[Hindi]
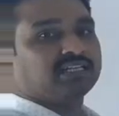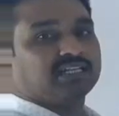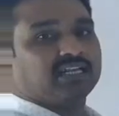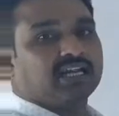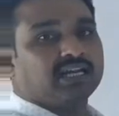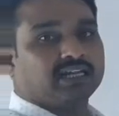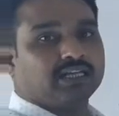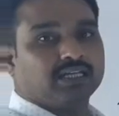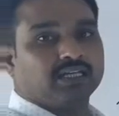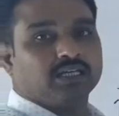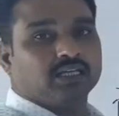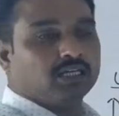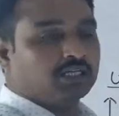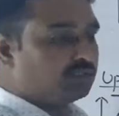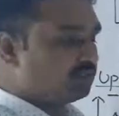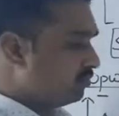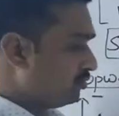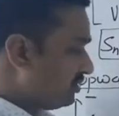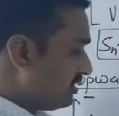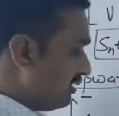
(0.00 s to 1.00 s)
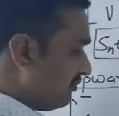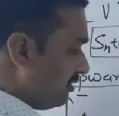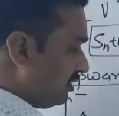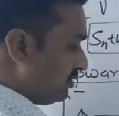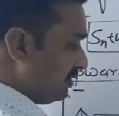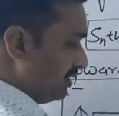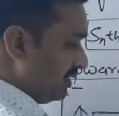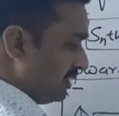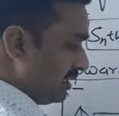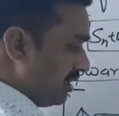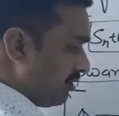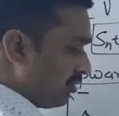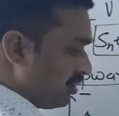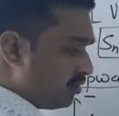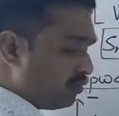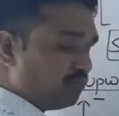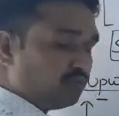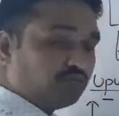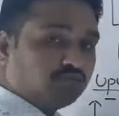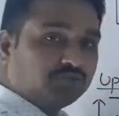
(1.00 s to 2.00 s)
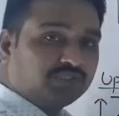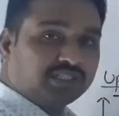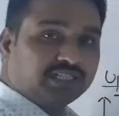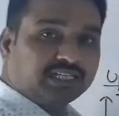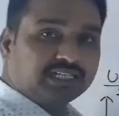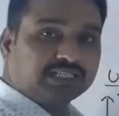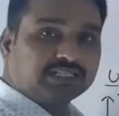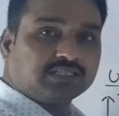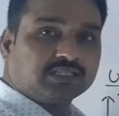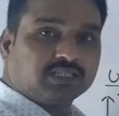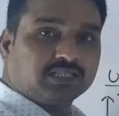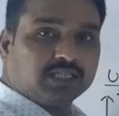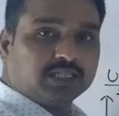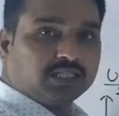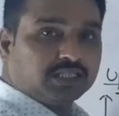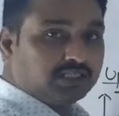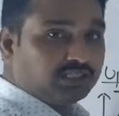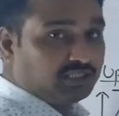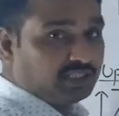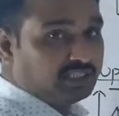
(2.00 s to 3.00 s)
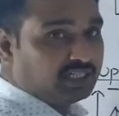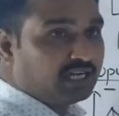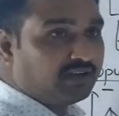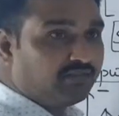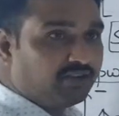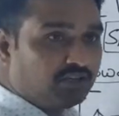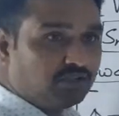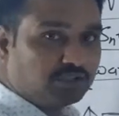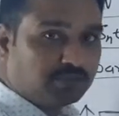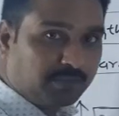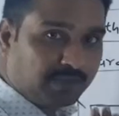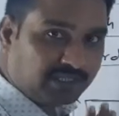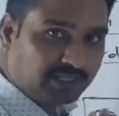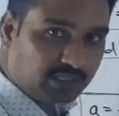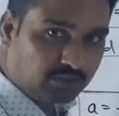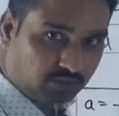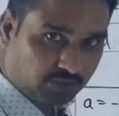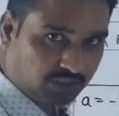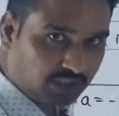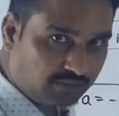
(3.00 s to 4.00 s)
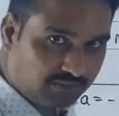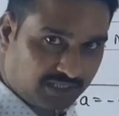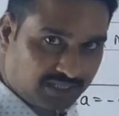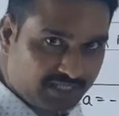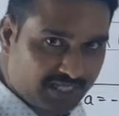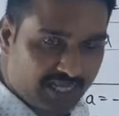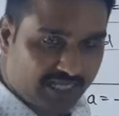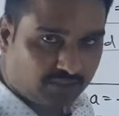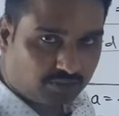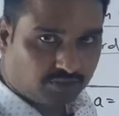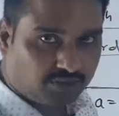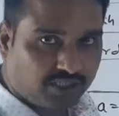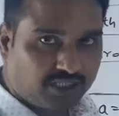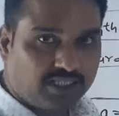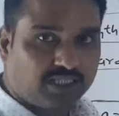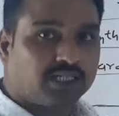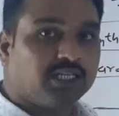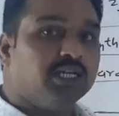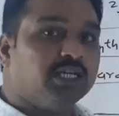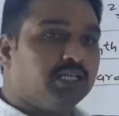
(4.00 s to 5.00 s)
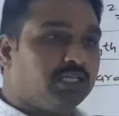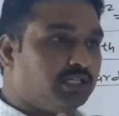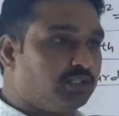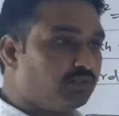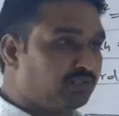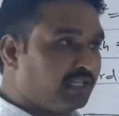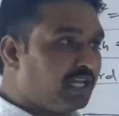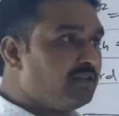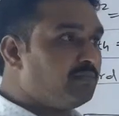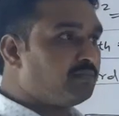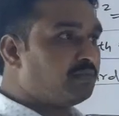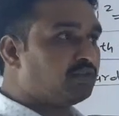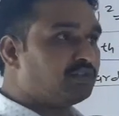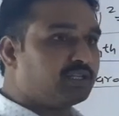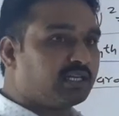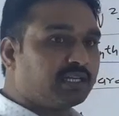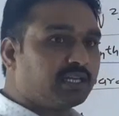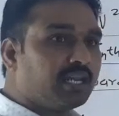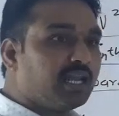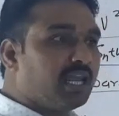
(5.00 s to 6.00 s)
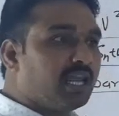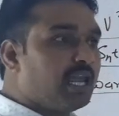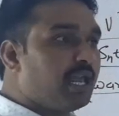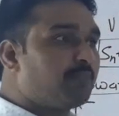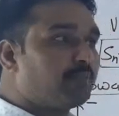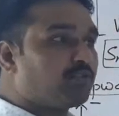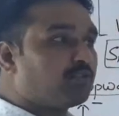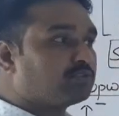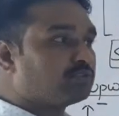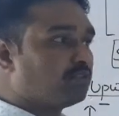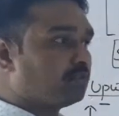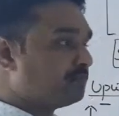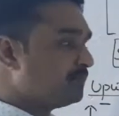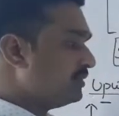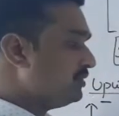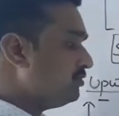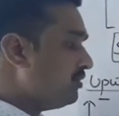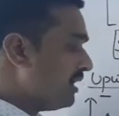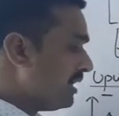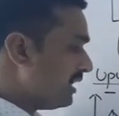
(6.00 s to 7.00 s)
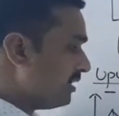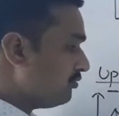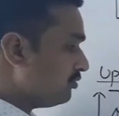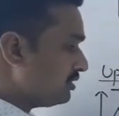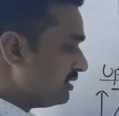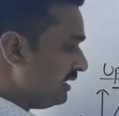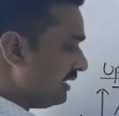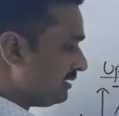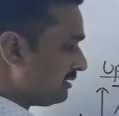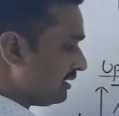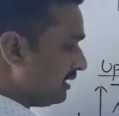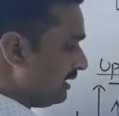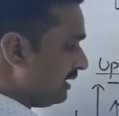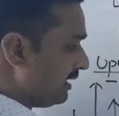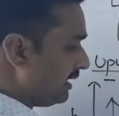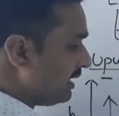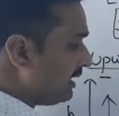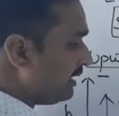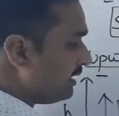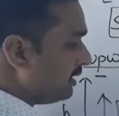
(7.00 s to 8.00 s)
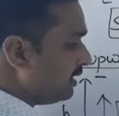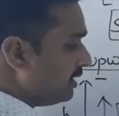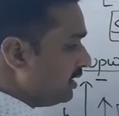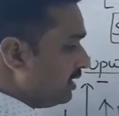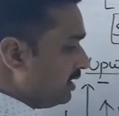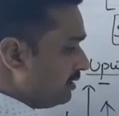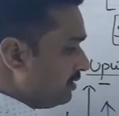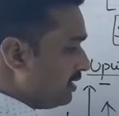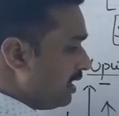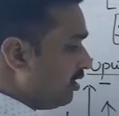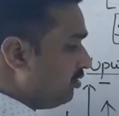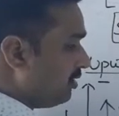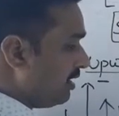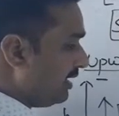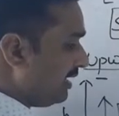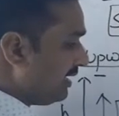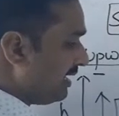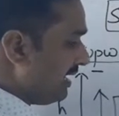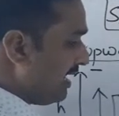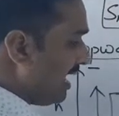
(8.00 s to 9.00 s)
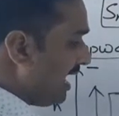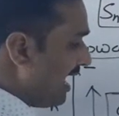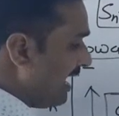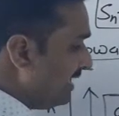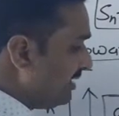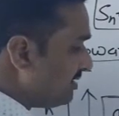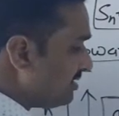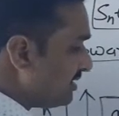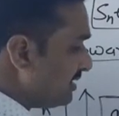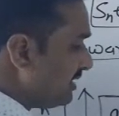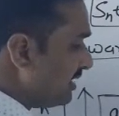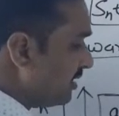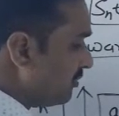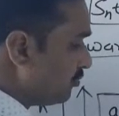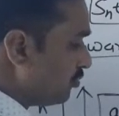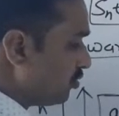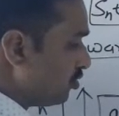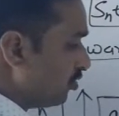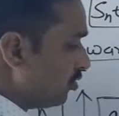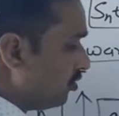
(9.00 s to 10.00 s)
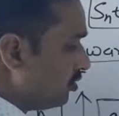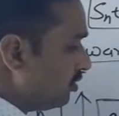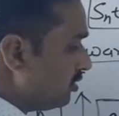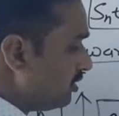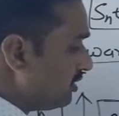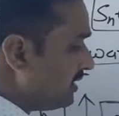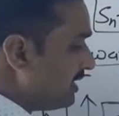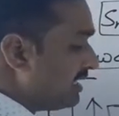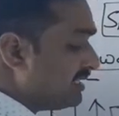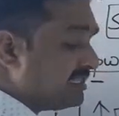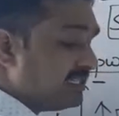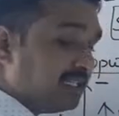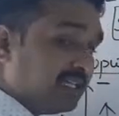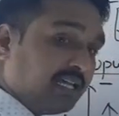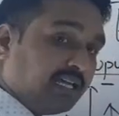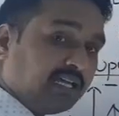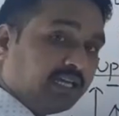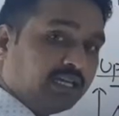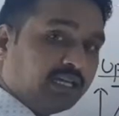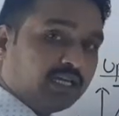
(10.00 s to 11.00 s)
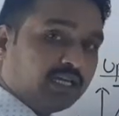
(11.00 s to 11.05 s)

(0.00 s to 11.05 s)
गिरा रहे हैं तो उसका वेलोसिटी क्या होगा रूट टू जी एच जी का वैल्यू स्पेशल क्वेश्चन में दिया है तो ठीक नहीं तो टेन फुट करके अप्रोक्स ऑप्शन जो आएगा वो सेलेक्ट कर लेंगे नाउ अगर हाइट चाहिए हमको क्या चाहिए